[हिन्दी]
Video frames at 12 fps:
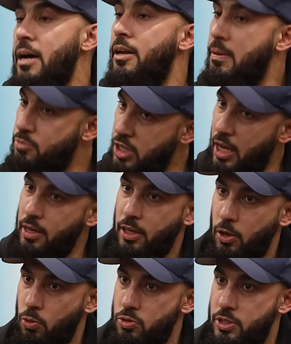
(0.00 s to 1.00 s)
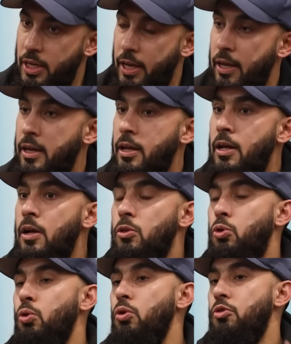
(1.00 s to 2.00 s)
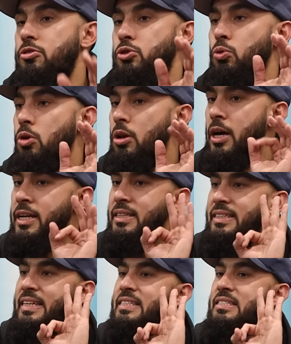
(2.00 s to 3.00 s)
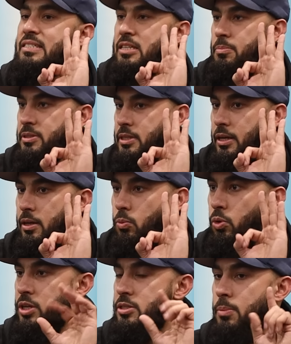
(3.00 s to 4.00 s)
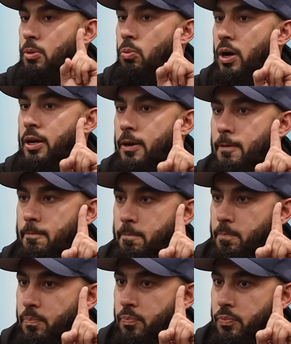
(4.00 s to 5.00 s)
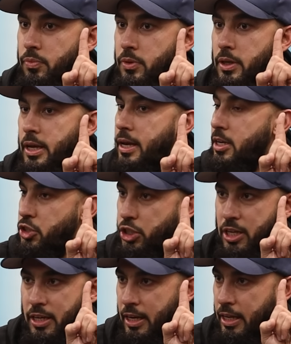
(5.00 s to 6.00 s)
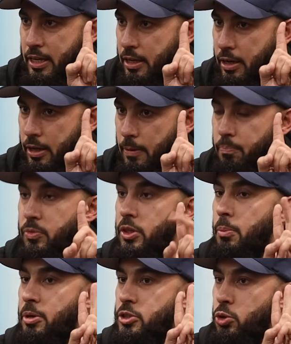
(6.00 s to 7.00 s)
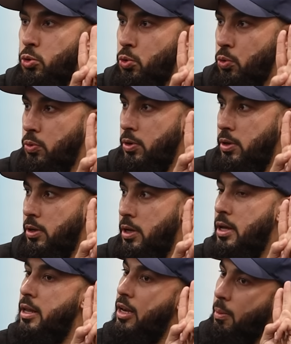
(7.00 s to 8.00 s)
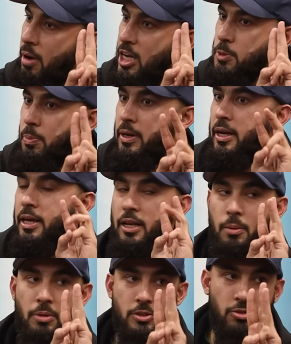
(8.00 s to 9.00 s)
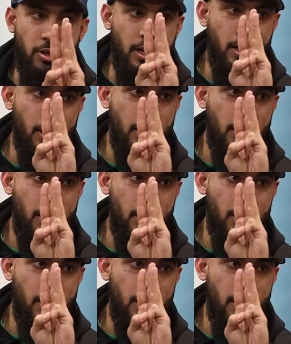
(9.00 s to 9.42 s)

रमज़ान के रोज़े हैं तो अल्लाह ने तीन चीज़ें बताई वट इज़ नंबर वन के शिरक नहीं करना नंबर टू नमाज पढ़नी है नंबर थ्री